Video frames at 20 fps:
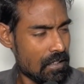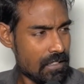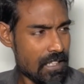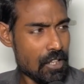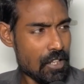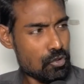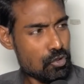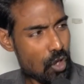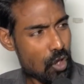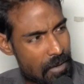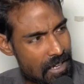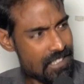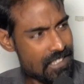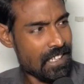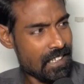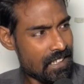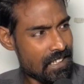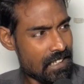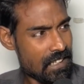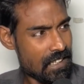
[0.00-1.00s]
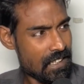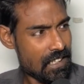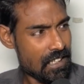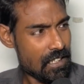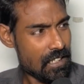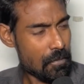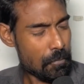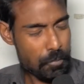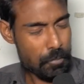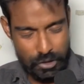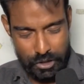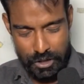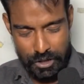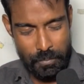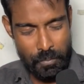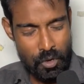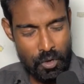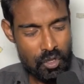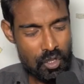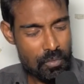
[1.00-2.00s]
তা তো সবাই জানে
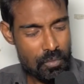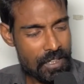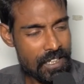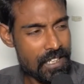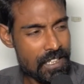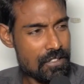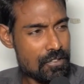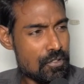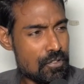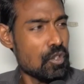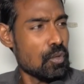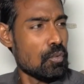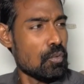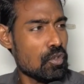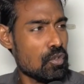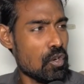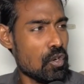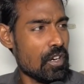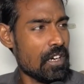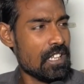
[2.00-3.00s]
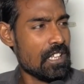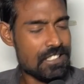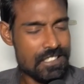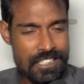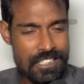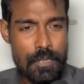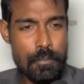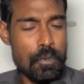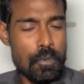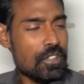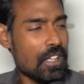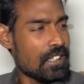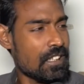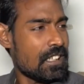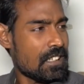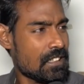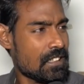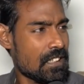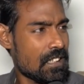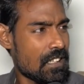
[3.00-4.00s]
পশ্চিমবঙ্গ মানে তৃণমূল কংগ্রেস শিল্প
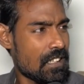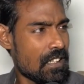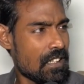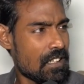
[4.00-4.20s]
তাড়িয়েছে